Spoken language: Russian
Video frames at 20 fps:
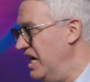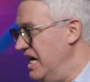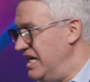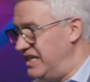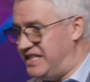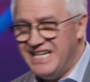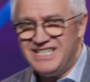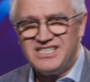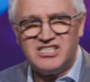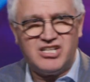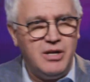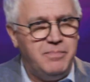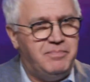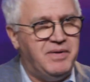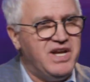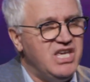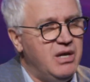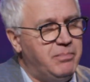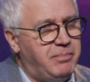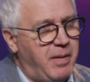Если
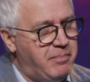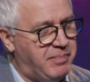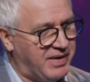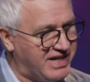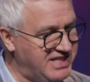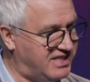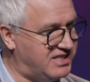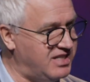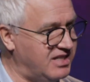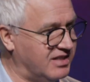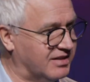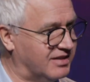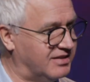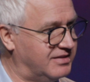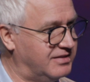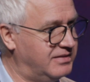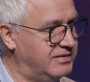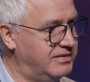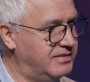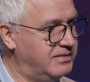бы не попросила?
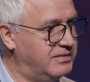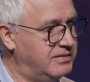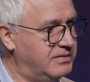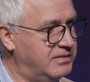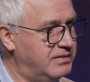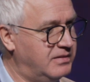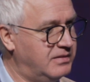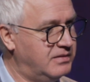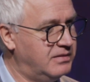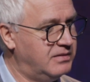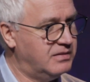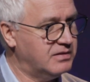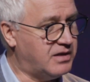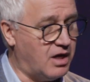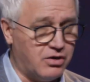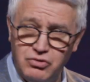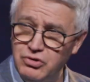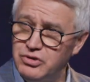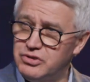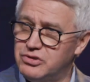
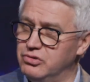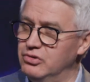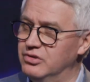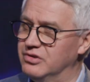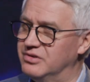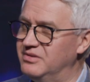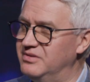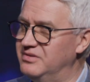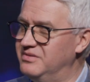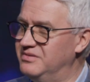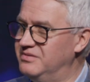Какой исход?